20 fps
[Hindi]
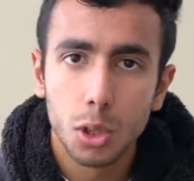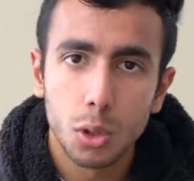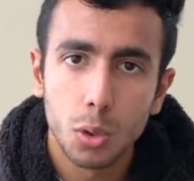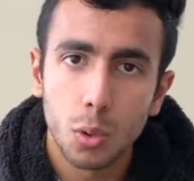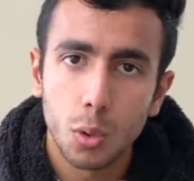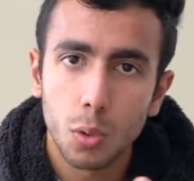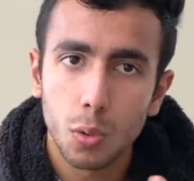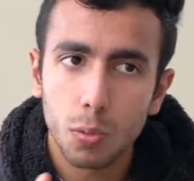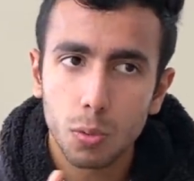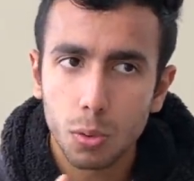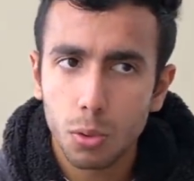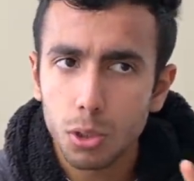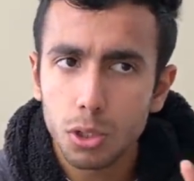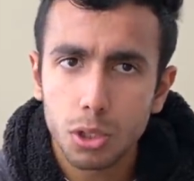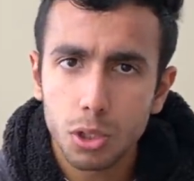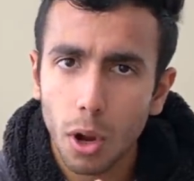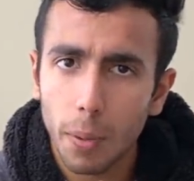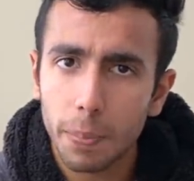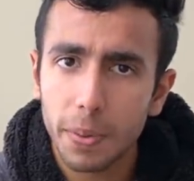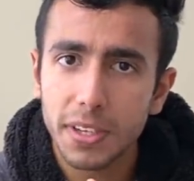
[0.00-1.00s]
तो
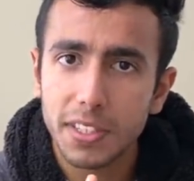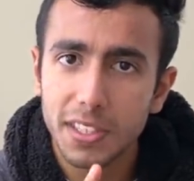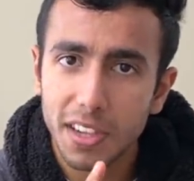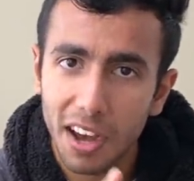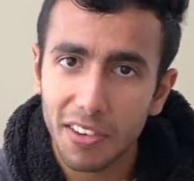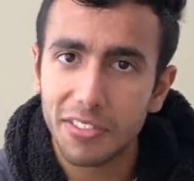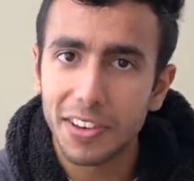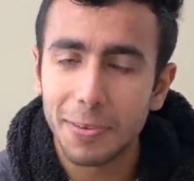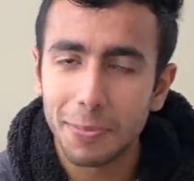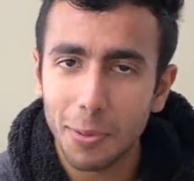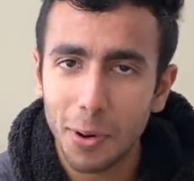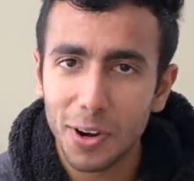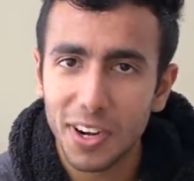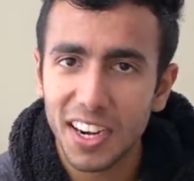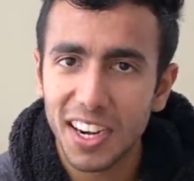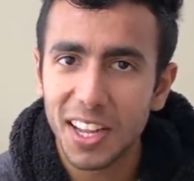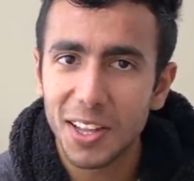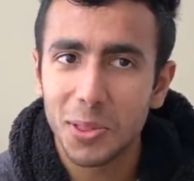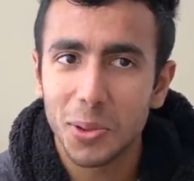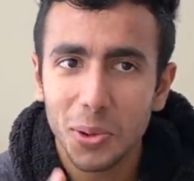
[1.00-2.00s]
कुछ टॉपिक्स काफ़ी
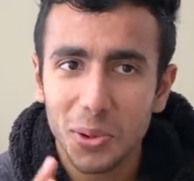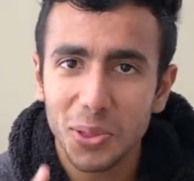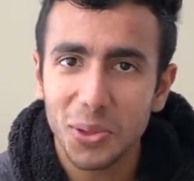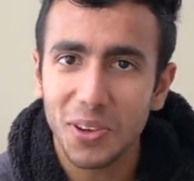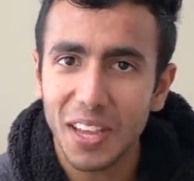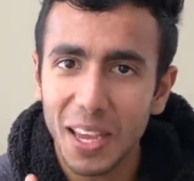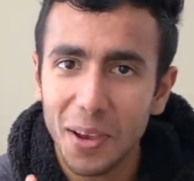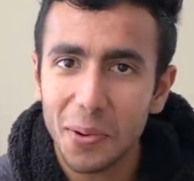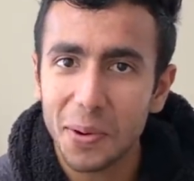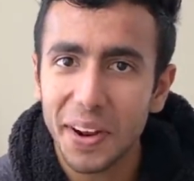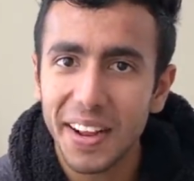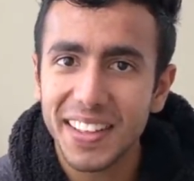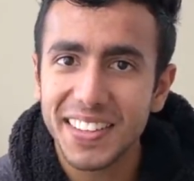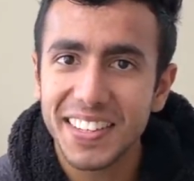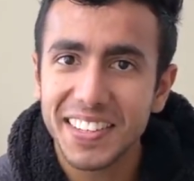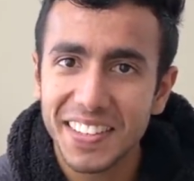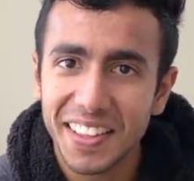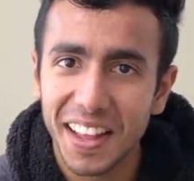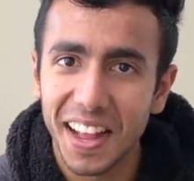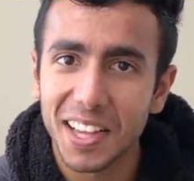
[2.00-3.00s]
इंपॉर्टेंट है दुख तो ये हो रहा है
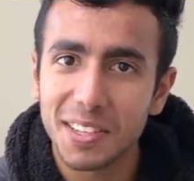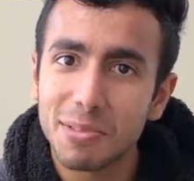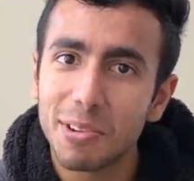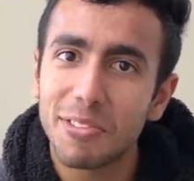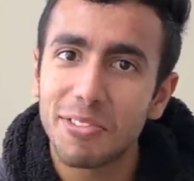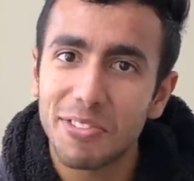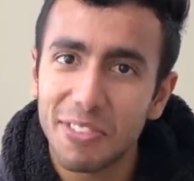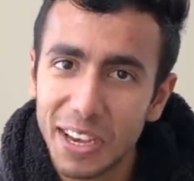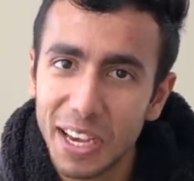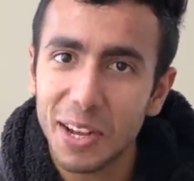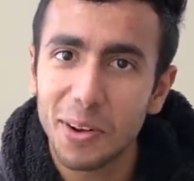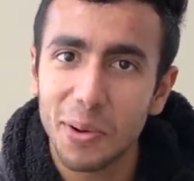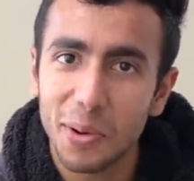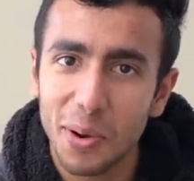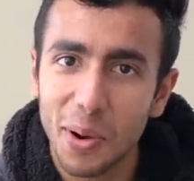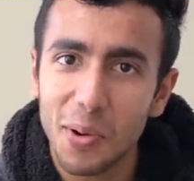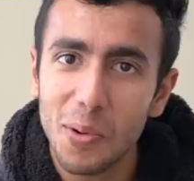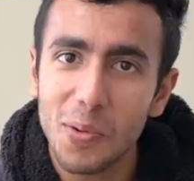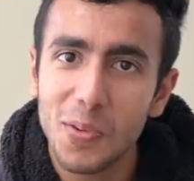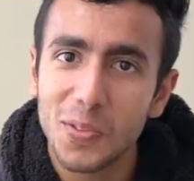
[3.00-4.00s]
जिस क्लास में फेल हो
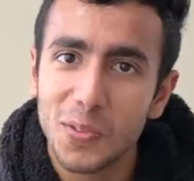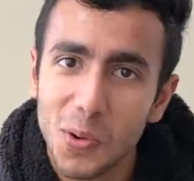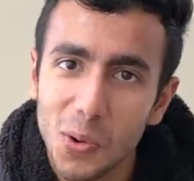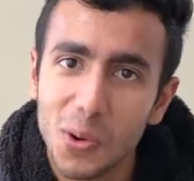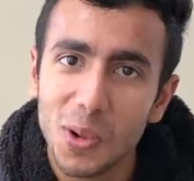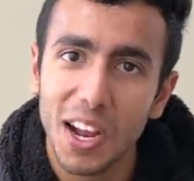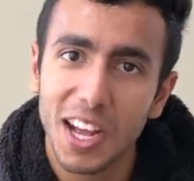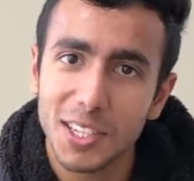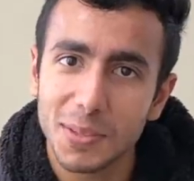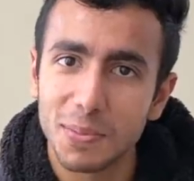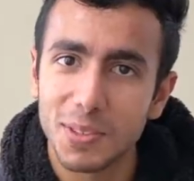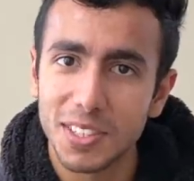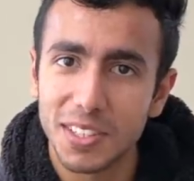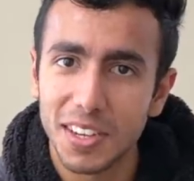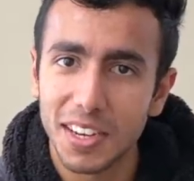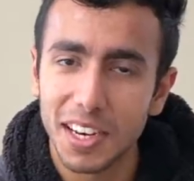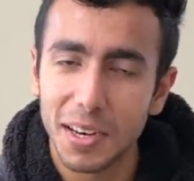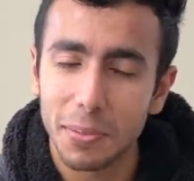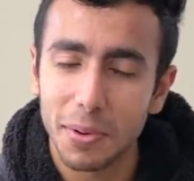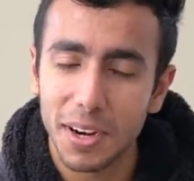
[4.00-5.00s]
रहा हूँ वो क्लास मिस
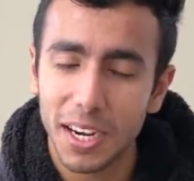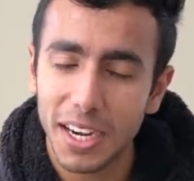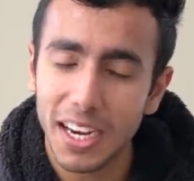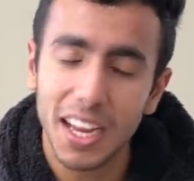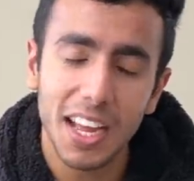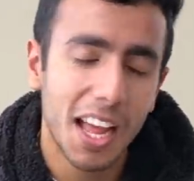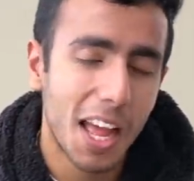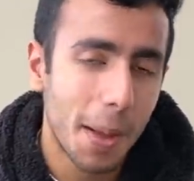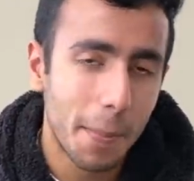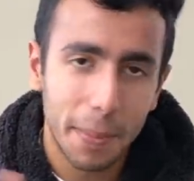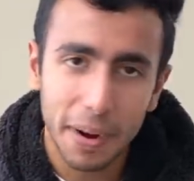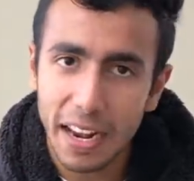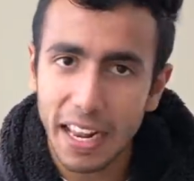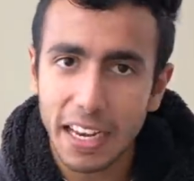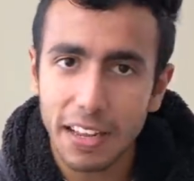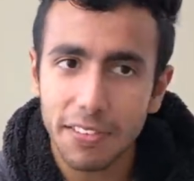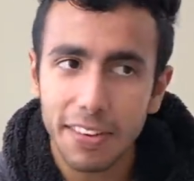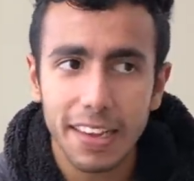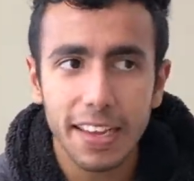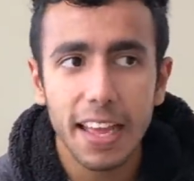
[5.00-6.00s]
करनी पड़ रही है बट
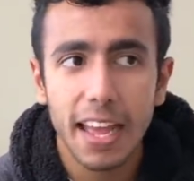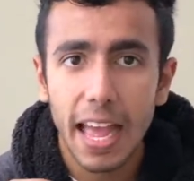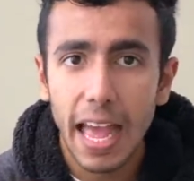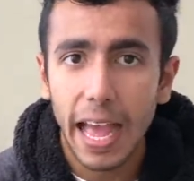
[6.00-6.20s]
एनी वे